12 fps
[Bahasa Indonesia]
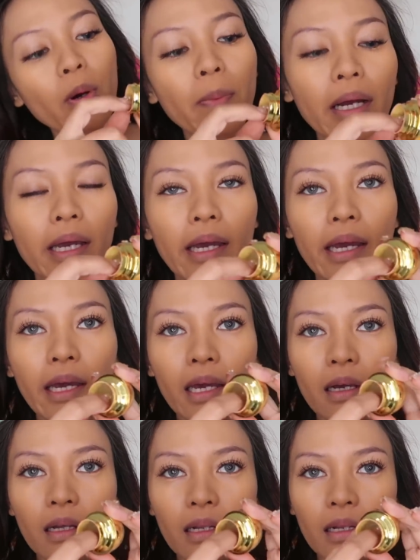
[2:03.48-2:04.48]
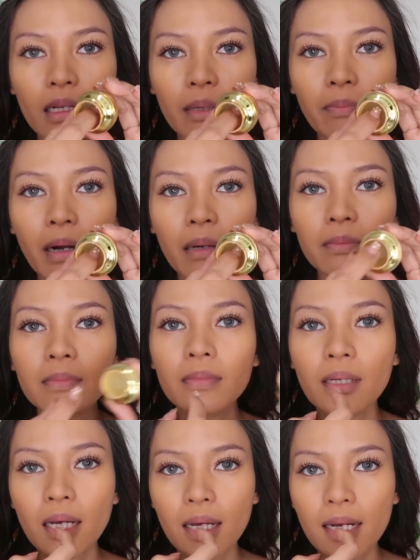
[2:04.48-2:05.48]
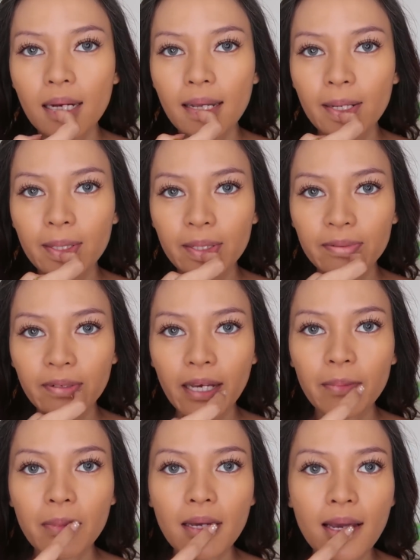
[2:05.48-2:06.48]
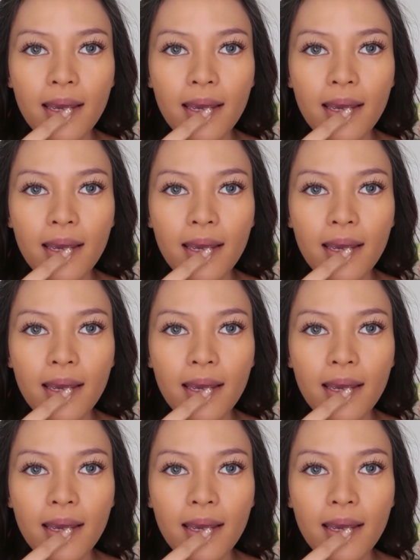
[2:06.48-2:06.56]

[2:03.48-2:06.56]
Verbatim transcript: mau pakai lip balm dari Oriflame